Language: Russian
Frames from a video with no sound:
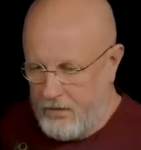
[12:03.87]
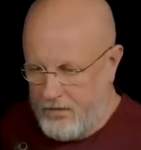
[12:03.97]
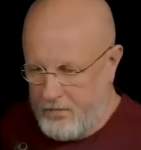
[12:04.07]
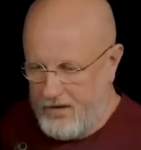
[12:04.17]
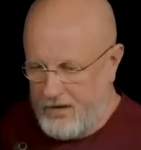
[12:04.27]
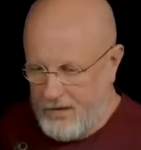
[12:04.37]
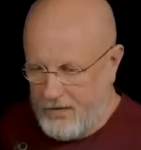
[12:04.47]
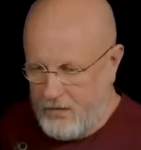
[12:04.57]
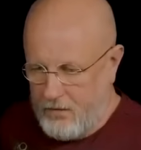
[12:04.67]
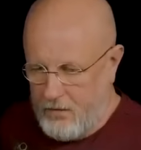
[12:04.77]
С
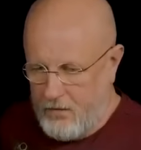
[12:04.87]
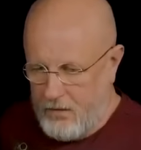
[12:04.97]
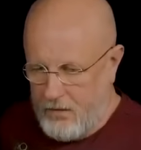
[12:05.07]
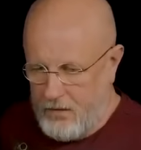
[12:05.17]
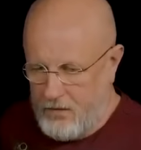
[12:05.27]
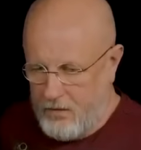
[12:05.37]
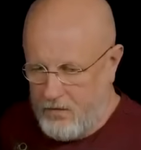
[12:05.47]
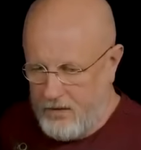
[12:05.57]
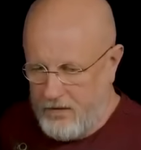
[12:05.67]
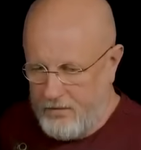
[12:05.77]
15 года начал
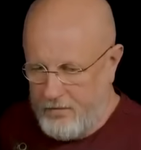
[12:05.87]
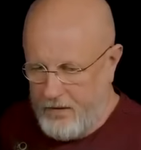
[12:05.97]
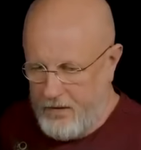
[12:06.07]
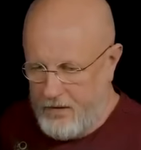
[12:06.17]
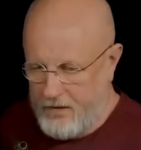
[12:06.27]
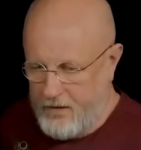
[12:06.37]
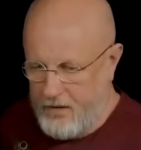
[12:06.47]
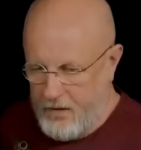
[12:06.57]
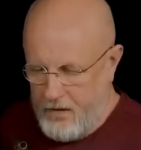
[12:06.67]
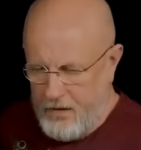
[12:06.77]
процесс переезда.